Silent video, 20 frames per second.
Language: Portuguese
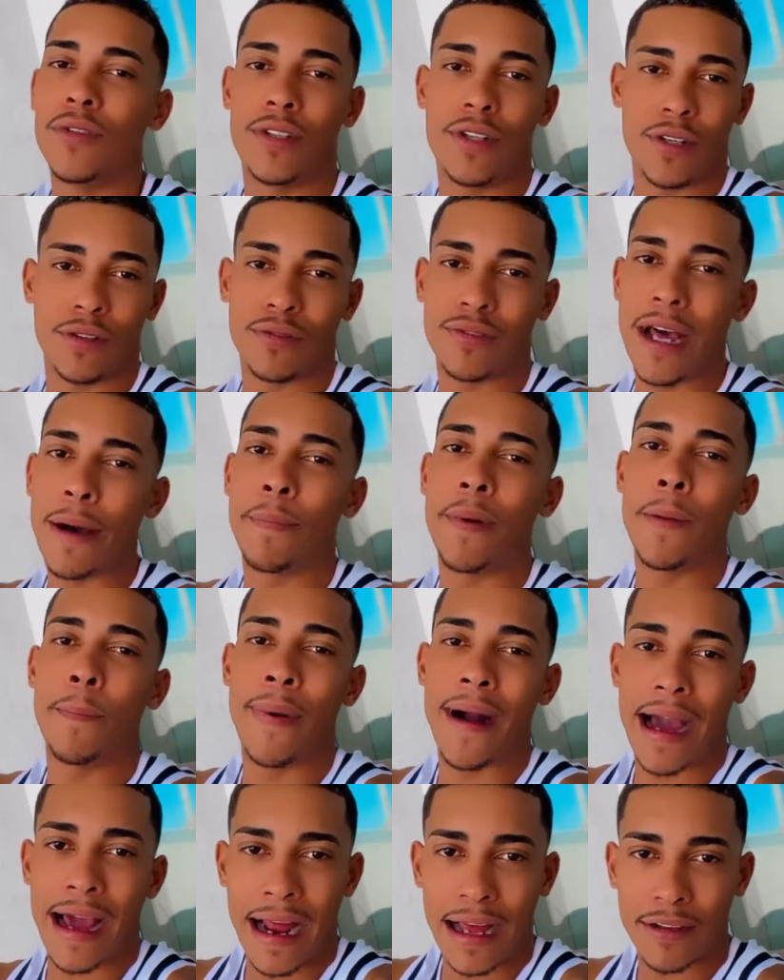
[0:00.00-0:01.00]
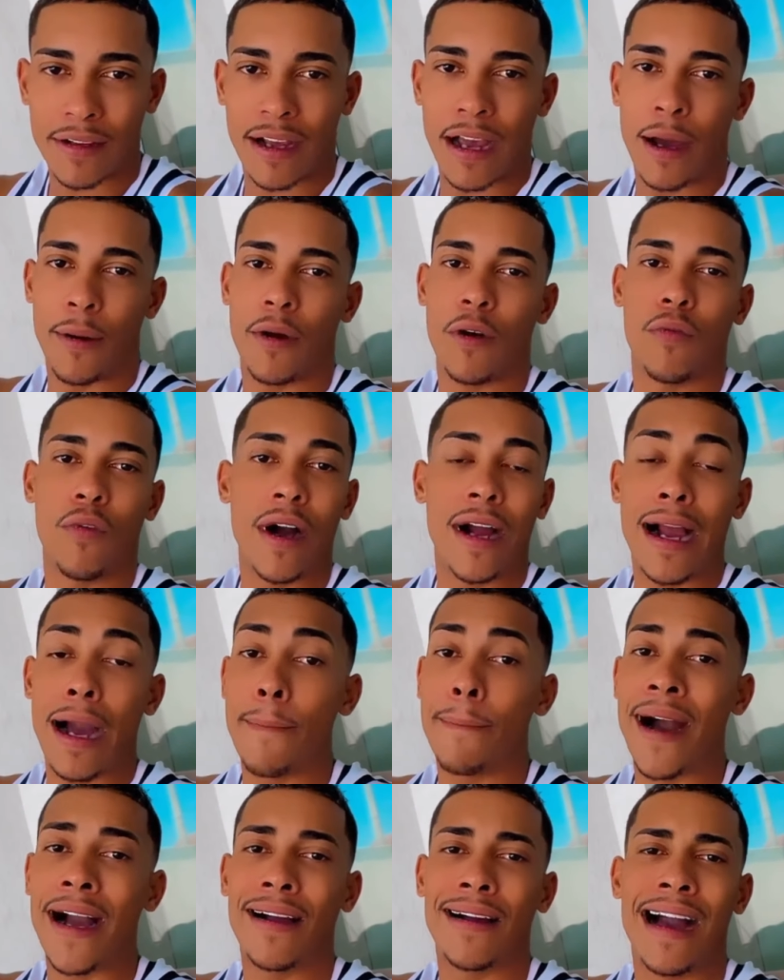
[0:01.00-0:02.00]
ele, tá preparado, cara, que eu vou
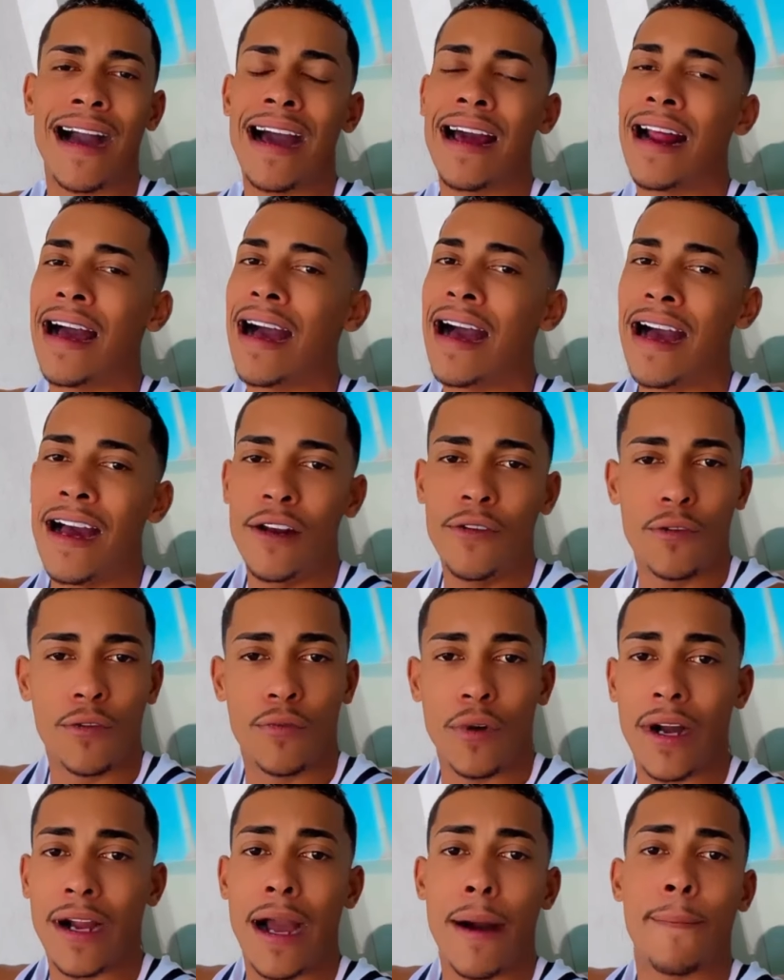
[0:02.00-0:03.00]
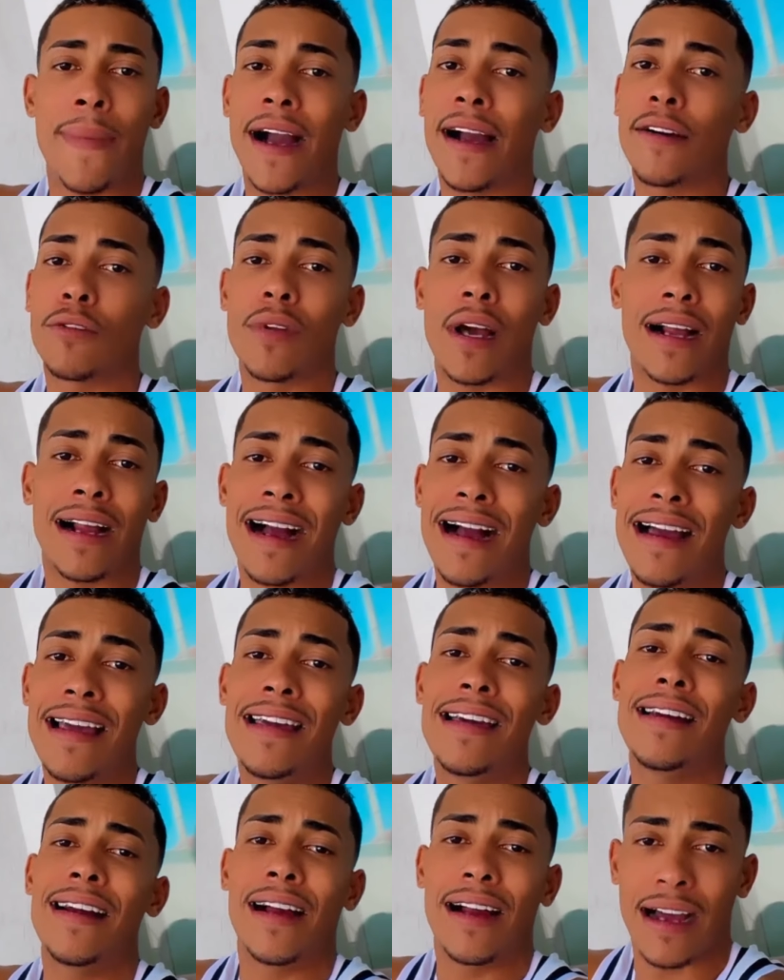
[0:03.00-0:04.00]
acabar, caralho, vou acabar com a tua
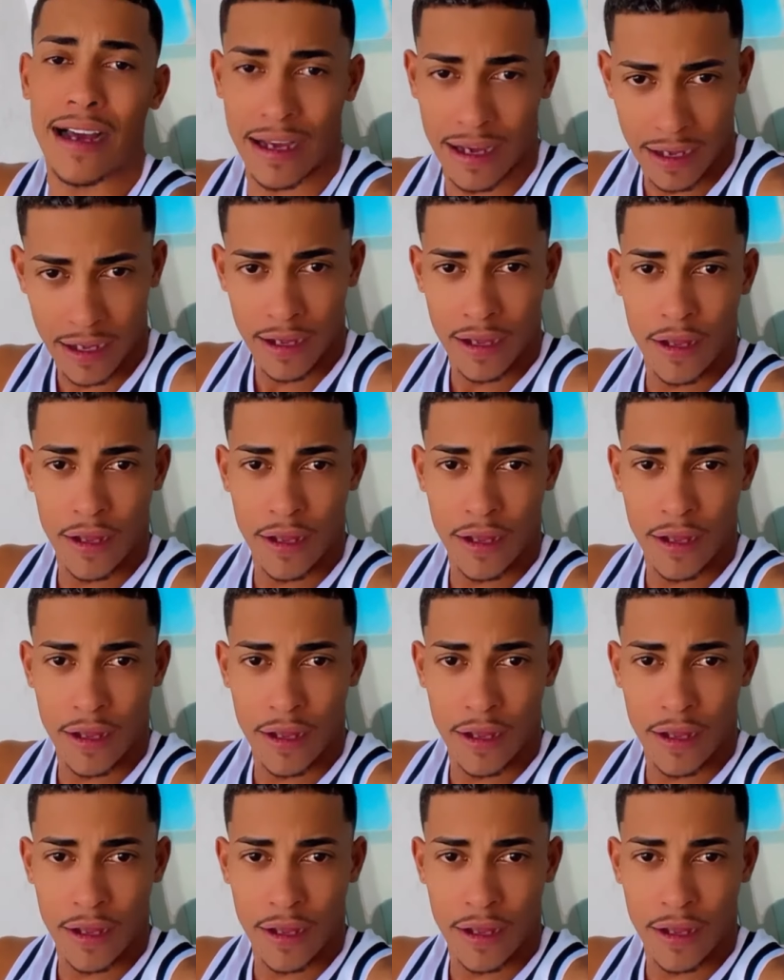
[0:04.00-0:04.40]
carreira, cara.